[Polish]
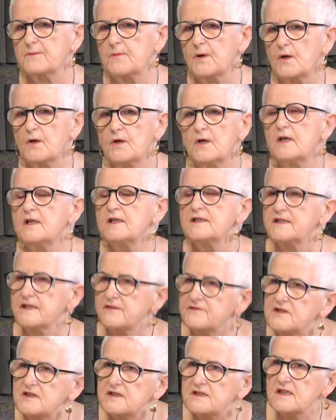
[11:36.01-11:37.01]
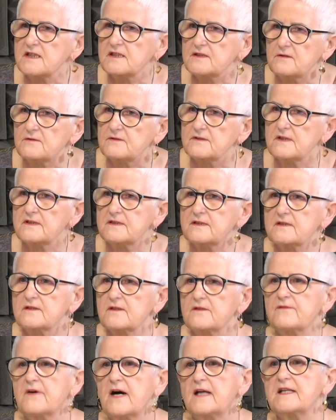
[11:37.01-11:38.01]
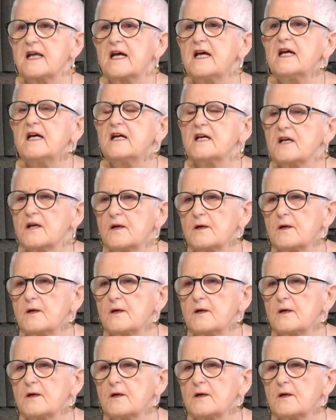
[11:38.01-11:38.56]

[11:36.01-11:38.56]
bo nie wszystkie są zdecydowane. Osoba...